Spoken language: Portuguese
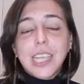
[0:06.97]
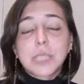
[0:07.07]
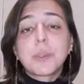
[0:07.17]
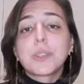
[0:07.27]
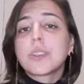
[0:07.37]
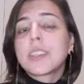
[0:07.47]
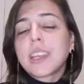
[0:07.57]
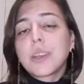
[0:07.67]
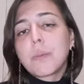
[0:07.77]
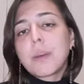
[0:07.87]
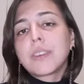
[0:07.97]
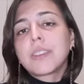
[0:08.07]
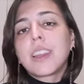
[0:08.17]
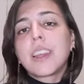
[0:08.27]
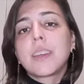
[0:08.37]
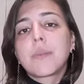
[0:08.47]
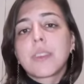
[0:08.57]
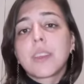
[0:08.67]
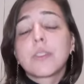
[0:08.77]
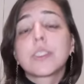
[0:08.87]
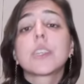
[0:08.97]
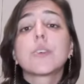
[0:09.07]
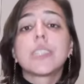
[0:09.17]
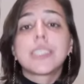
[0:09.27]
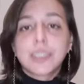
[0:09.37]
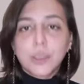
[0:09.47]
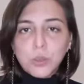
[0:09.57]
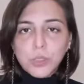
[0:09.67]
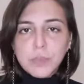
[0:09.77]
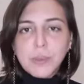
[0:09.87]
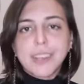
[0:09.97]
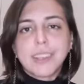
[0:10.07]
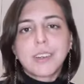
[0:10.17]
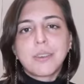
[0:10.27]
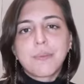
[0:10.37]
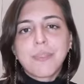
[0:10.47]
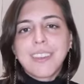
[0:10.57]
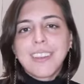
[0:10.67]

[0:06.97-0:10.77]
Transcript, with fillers: As pessoas a quem eu perguntei, você conheceu Luiz Maranhão?